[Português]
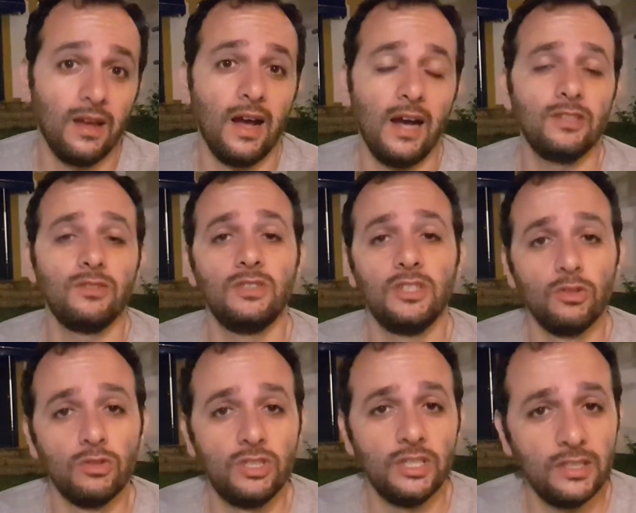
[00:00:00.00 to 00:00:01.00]
é a rádio de
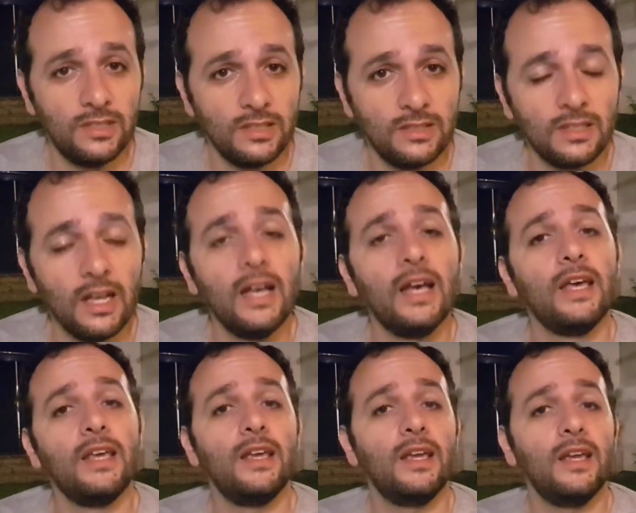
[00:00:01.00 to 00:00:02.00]
notícias,
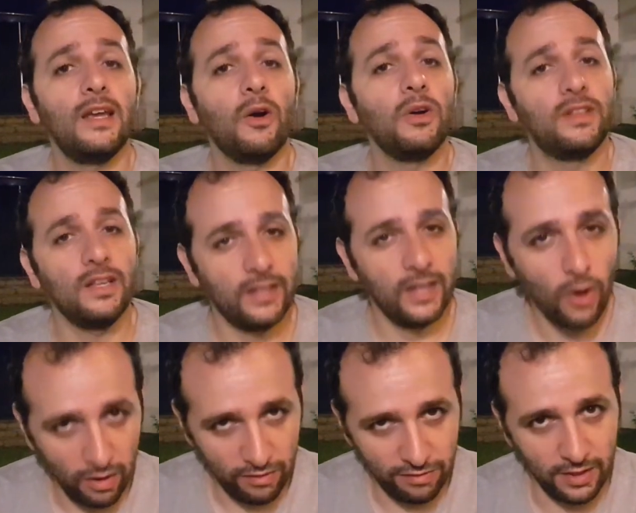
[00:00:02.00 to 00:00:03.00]
e a
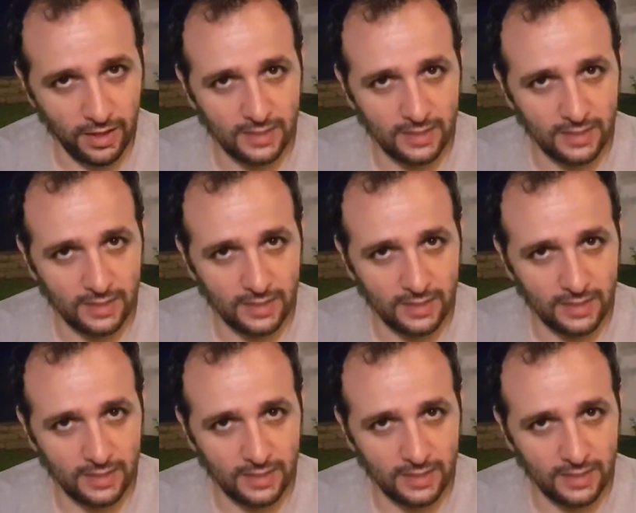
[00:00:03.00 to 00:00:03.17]
89.